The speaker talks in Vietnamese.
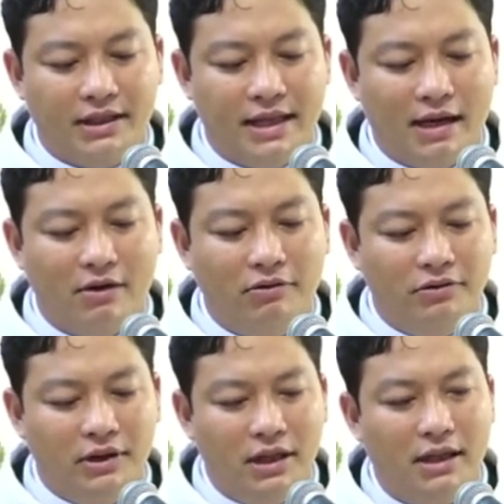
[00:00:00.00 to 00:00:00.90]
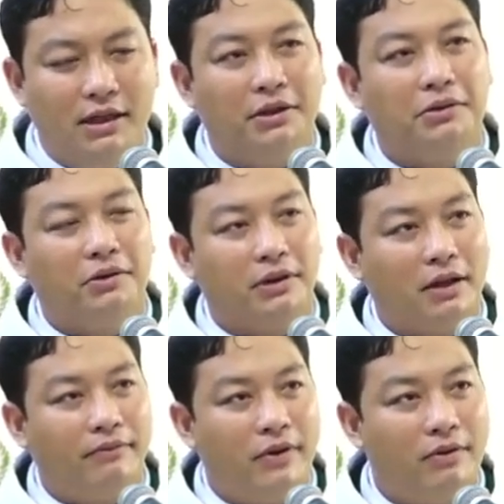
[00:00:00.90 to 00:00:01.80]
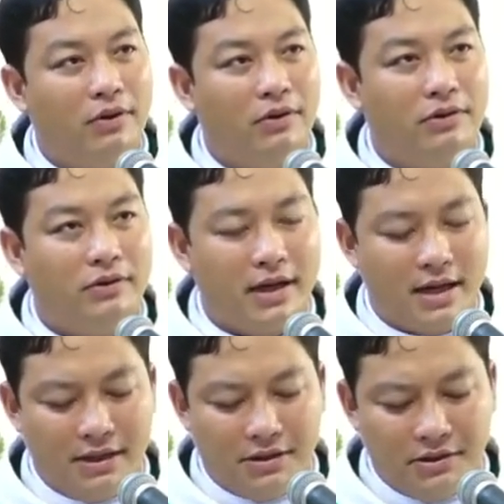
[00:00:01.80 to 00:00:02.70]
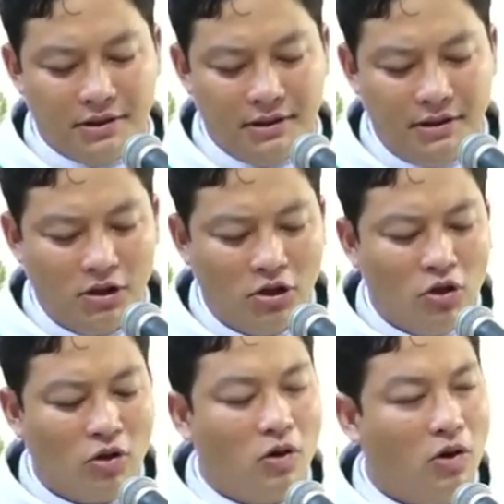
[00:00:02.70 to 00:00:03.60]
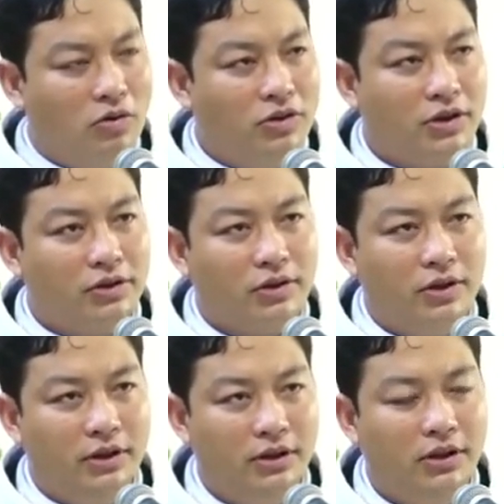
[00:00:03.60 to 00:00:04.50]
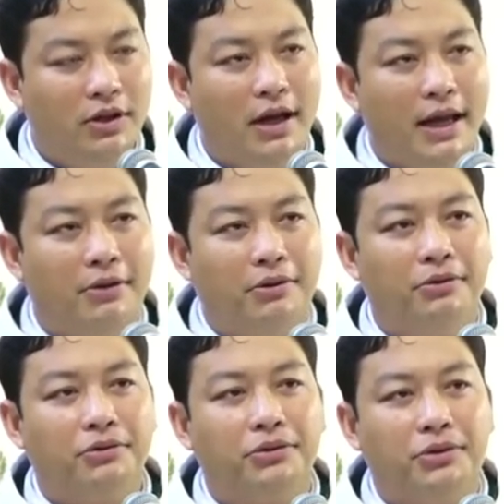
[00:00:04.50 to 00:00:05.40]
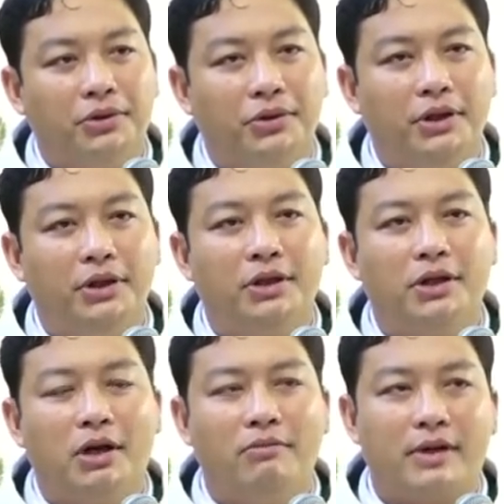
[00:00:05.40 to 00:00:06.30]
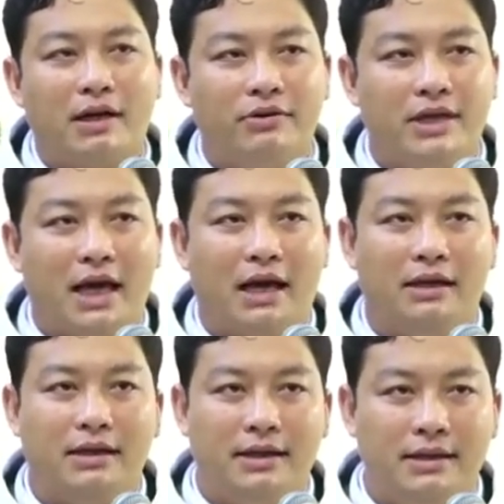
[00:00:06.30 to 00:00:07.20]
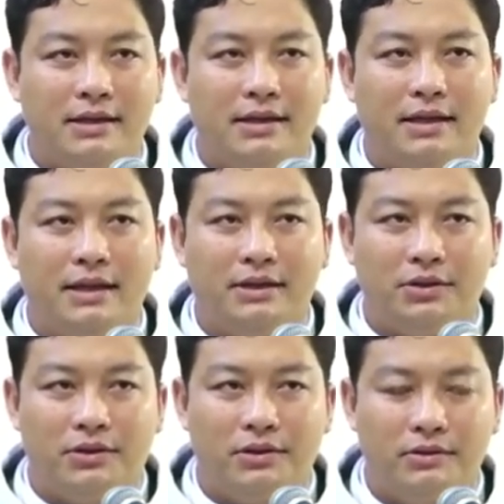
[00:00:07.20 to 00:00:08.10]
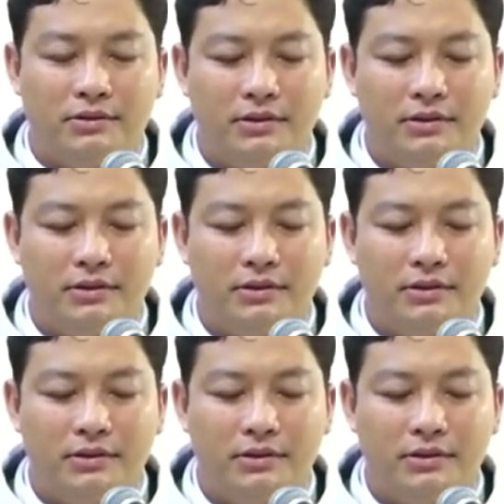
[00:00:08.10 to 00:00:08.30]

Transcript: giáo như lời của Thánh Phaolô đã nói: khốn cho tôi nếu tôi không rao giảng Đức Kitô.